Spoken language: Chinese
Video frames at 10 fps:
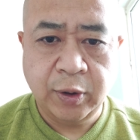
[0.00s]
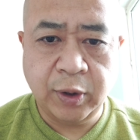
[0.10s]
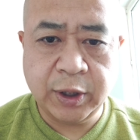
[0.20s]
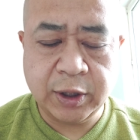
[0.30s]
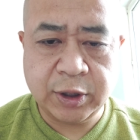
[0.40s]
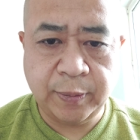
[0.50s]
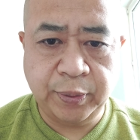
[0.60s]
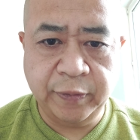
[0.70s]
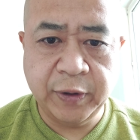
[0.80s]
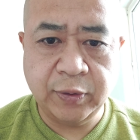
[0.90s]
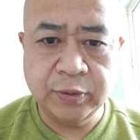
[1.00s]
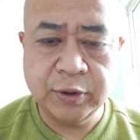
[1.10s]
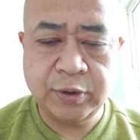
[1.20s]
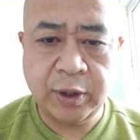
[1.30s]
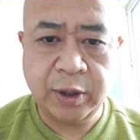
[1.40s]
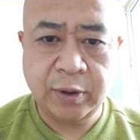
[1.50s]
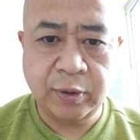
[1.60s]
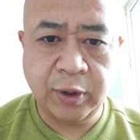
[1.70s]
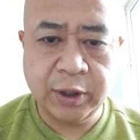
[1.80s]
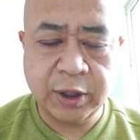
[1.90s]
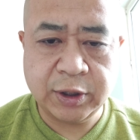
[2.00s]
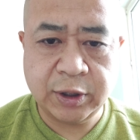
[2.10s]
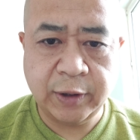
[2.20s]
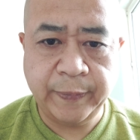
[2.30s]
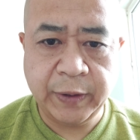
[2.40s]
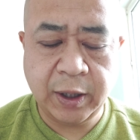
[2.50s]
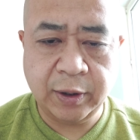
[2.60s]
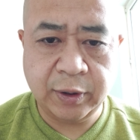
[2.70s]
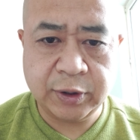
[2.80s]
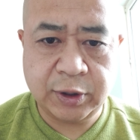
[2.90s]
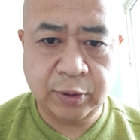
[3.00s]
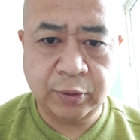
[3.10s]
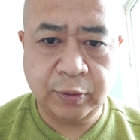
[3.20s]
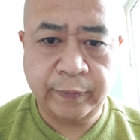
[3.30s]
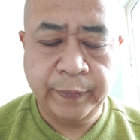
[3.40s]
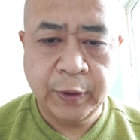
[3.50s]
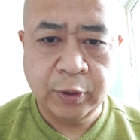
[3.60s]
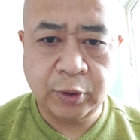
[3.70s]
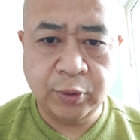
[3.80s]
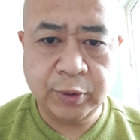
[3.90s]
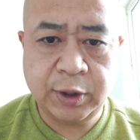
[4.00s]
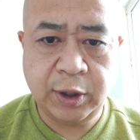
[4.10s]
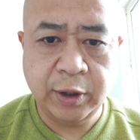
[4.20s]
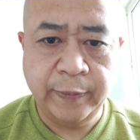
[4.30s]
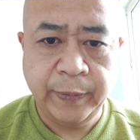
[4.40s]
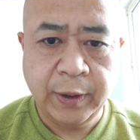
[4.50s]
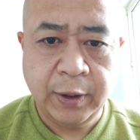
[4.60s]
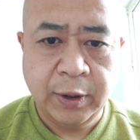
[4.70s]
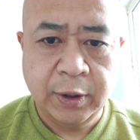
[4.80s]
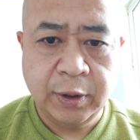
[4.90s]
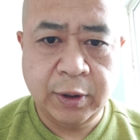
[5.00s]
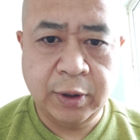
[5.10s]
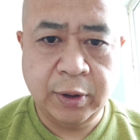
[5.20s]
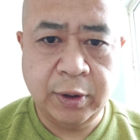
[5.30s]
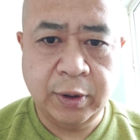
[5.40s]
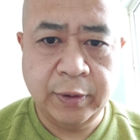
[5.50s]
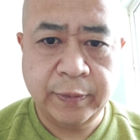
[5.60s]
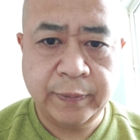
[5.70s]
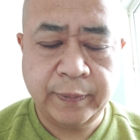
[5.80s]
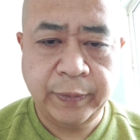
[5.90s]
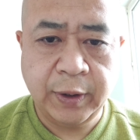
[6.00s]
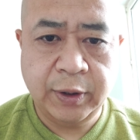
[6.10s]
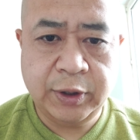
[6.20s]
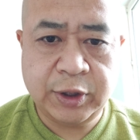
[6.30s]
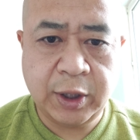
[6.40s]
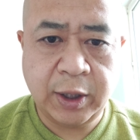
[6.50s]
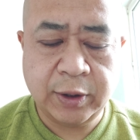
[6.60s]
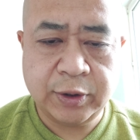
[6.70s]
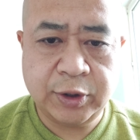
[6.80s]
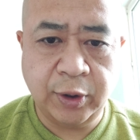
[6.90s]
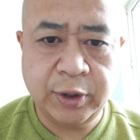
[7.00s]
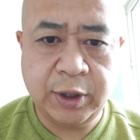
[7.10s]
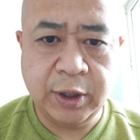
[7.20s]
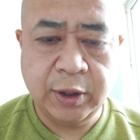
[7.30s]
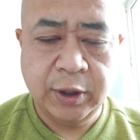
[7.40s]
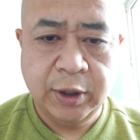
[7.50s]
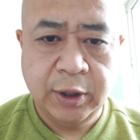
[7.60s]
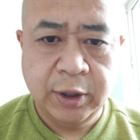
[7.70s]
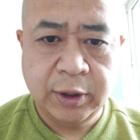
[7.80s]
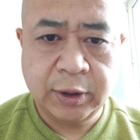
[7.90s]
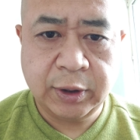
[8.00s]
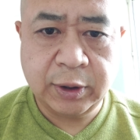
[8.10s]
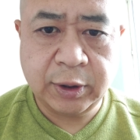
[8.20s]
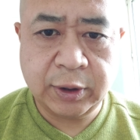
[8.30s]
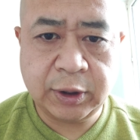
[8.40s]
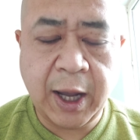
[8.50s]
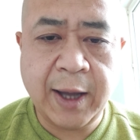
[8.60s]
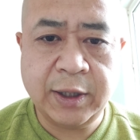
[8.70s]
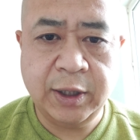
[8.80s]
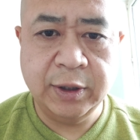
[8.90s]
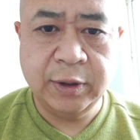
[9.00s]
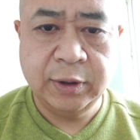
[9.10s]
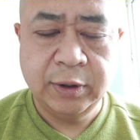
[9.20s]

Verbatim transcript: 或者是部分控制权，或者是让京东同意，呃，一些交易，答应。